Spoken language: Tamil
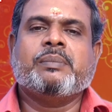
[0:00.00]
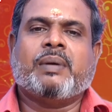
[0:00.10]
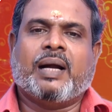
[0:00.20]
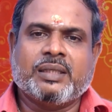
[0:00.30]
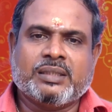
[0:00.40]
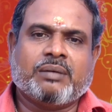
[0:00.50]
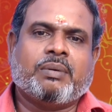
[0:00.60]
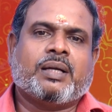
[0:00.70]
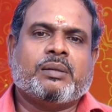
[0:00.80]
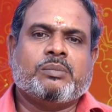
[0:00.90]
மீண்டும்
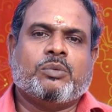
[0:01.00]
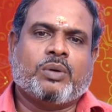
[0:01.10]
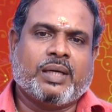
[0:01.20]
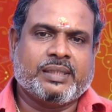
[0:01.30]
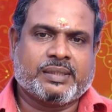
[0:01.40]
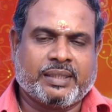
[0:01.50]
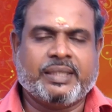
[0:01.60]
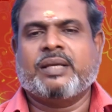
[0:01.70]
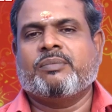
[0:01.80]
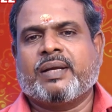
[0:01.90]
அடுத்த வாரம் உங்களை
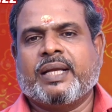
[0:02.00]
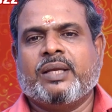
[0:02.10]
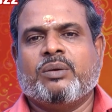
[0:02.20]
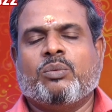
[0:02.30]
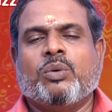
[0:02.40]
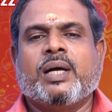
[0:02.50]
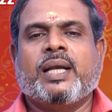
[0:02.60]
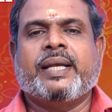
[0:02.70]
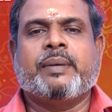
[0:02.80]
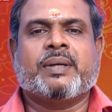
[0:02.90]
சந்திக்கும் வரை
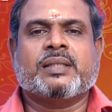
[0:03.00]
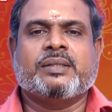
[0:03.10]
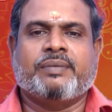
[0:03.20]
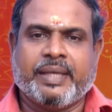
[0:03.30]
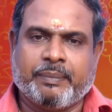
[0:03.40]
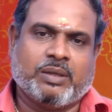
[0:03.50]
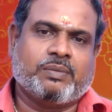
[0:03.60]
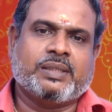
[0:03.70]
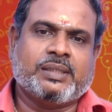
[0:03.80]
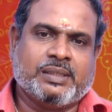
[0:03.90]
உங்களிடமிருந்து
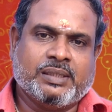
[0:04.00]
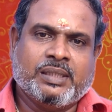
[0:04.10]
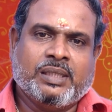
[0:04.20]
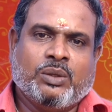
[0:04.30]
விடைபெறுவது